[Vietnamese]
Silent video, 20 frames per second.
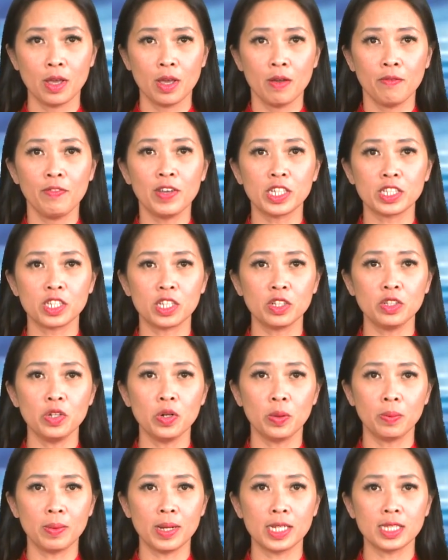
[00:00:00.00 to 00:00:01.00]
Việc sử
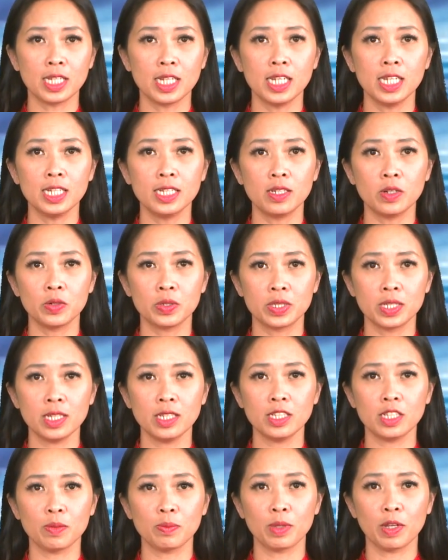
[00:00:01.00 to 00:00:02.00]
dụng ethylene
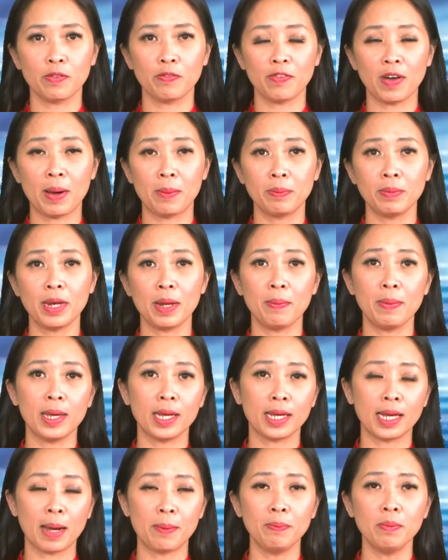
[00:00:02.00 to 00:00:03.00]
oxit trong thực phẩm đã
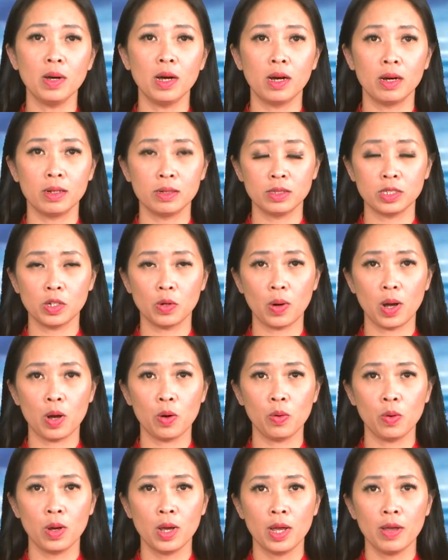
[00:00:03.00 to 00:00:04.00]
bị cấm ở châu
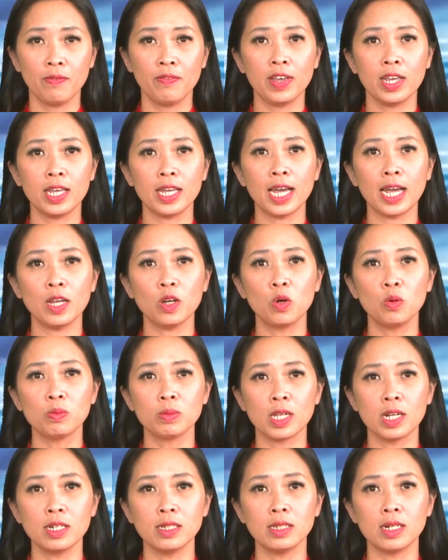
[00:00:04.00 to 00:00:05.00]
Âu vì gây
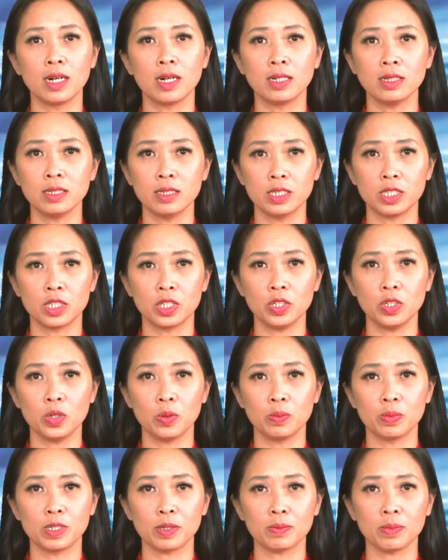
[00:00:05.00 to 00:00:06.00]
ung thư ở người sử
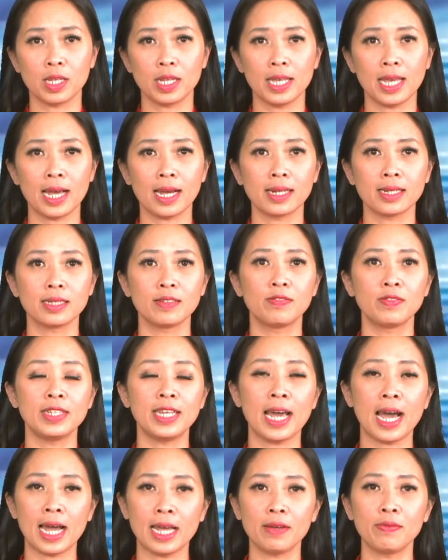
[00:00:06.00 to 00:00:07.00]
dụng trong thời gian
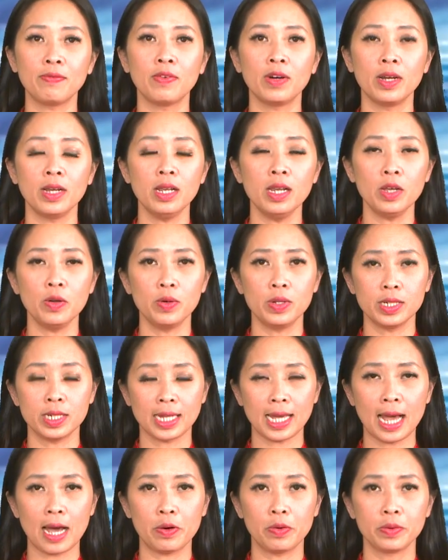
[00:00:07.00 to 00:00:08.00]
dài với liều lượng
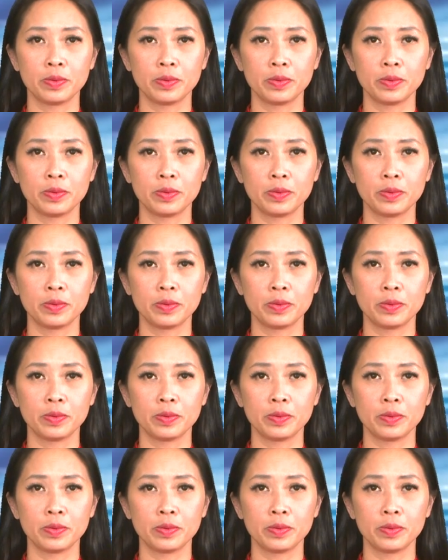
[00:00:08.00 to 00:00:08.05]
cao.